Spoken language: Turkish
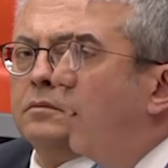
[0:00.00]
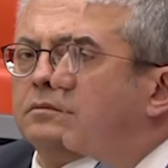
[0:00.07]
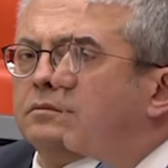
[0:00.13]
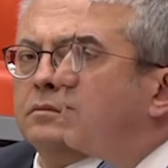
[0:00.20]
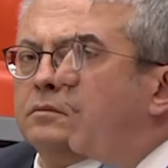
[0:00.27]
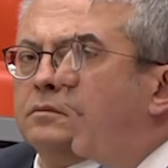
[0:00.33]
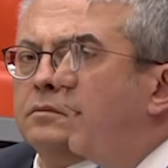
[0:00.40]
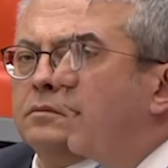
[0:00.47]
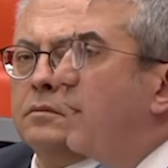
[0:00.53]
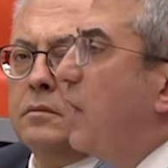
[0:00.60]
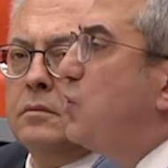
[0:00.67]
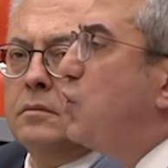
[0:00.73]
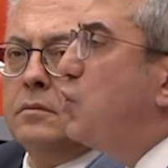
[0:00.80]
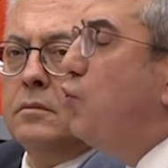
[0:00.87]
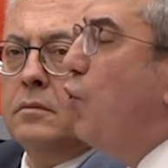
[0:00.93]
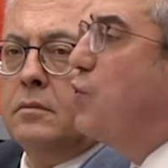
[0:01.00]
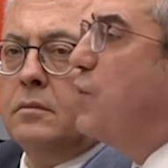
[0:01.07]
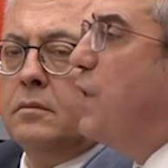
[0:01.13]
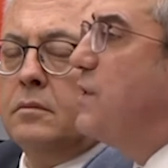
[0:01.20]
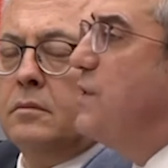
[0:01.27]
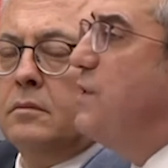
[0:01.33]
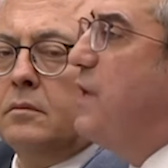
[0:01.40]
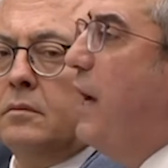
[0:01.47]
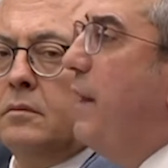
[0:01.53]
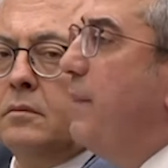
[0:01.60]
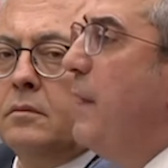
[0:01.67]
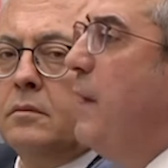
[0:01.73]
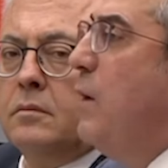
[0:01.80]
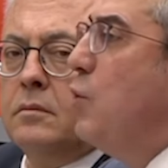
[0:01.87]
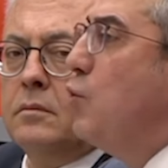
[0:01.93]
altı tane geçiş noktasından
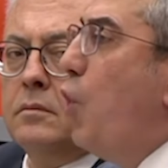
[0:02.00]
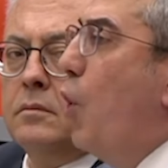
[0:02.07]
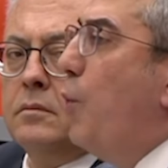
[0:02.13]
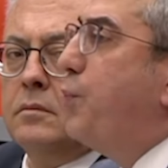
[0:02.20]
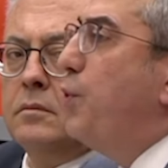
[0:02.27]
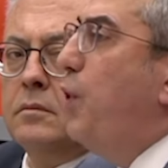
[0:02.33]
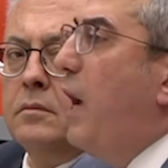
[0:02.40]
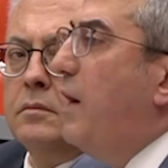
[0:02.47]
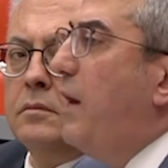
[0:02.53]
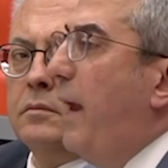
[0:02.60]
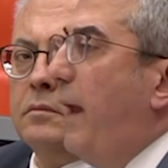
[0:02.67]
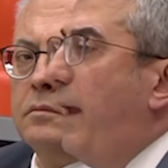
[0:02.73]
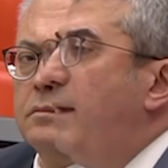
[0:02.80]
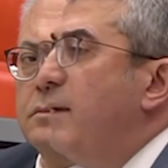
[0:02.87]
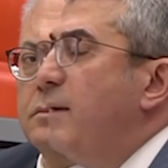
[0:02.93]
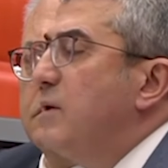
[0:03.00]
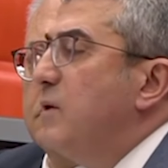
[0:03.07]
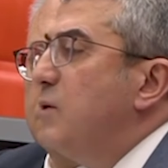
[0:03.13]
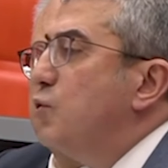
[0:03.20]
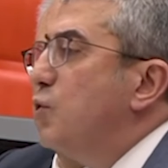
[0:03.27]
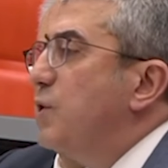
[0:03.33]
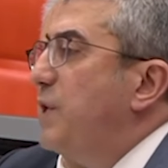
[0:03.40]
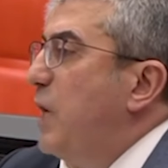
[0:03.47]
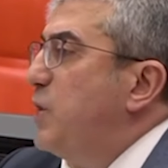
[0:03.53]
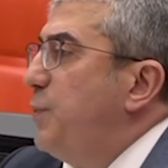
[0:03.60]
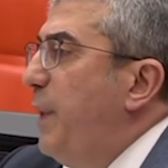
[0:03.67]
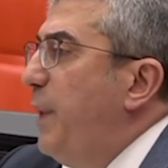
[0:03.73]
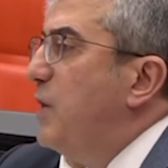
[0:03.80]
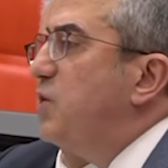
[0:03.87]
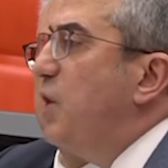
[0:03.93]
köprülerle
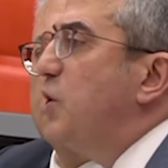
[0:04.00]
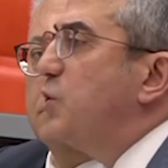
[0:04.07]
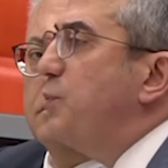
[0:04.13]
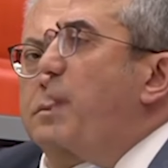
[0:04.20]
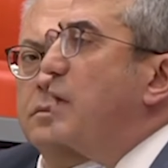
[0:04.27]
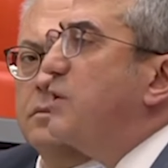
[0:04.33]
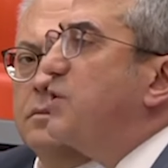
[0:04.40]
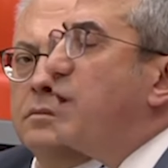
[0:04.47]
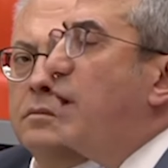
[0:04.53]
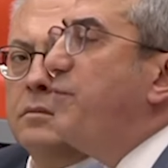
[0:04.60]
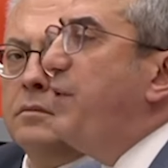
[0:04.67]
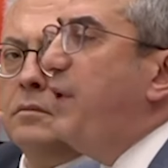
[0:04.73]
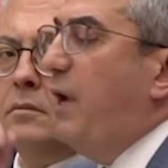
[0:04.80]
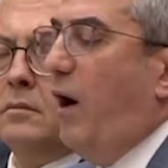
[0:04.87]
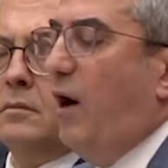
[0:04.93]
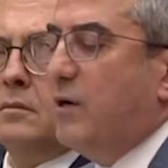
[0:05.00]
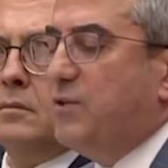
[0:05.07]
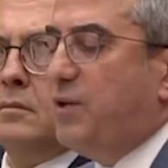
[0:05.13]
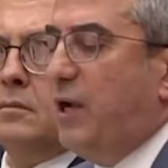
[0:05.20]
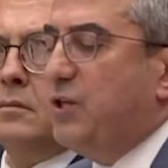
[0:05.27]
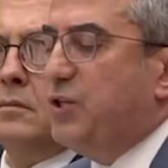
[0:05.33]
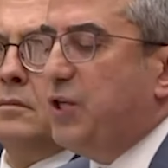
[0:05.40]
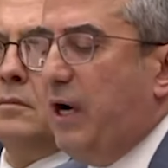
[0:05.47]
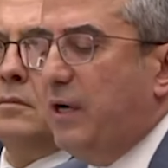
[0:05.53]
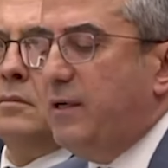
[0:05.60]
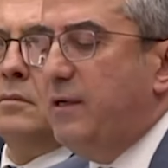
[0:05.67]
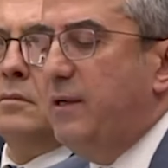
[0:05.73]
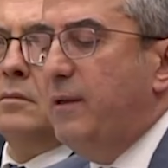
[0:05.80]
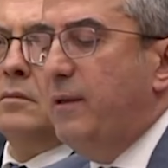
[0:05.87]
geçmeye çalışmak trafiği artıracak.